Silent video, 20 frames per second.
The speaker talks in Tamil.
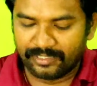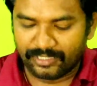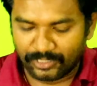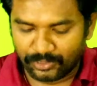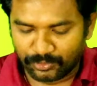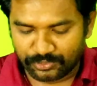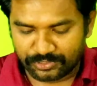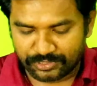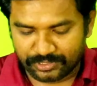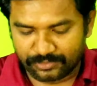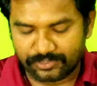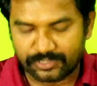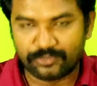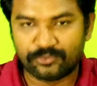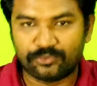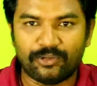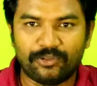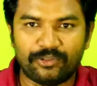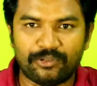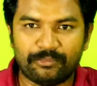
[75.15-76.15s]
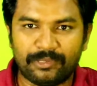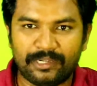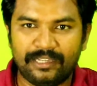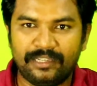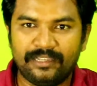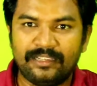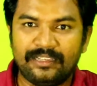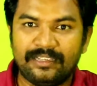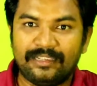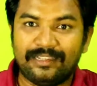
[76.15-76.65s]
இனி ஒரு சின்ன விஷயத்தை சொல்ல
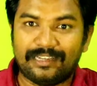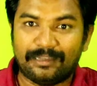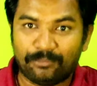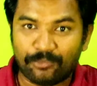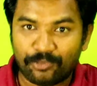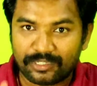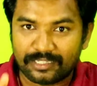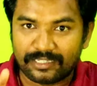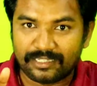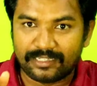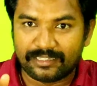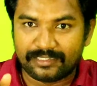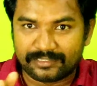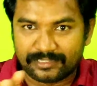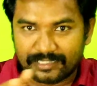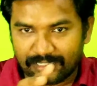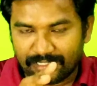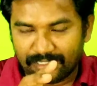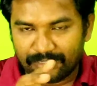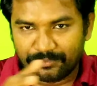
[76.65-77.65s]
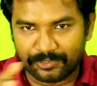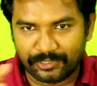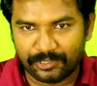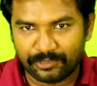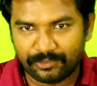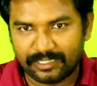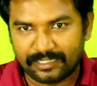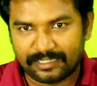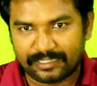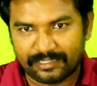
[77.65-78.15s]
விரும்புகிறேன் நம்மளோட சேனலில்
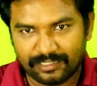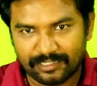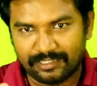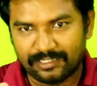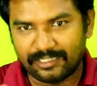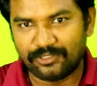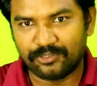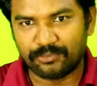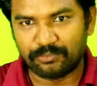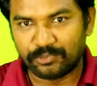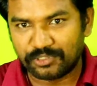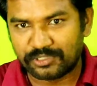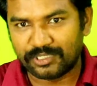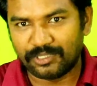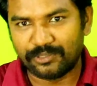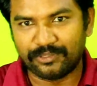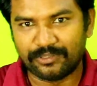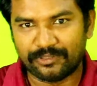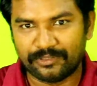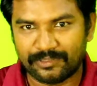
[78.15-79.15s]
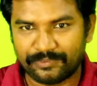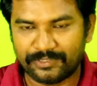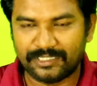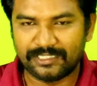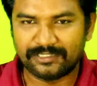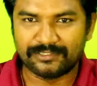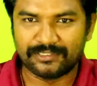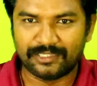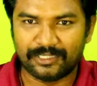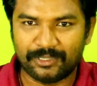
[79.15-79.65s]
வீடியோவில் கீழே ஏதாவது புதுசாக ஒரு
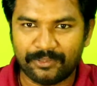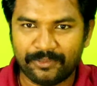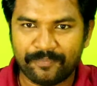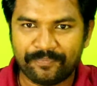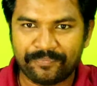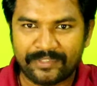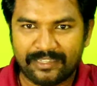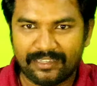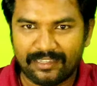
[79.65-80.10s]
வித்தியாசம் தெரியும்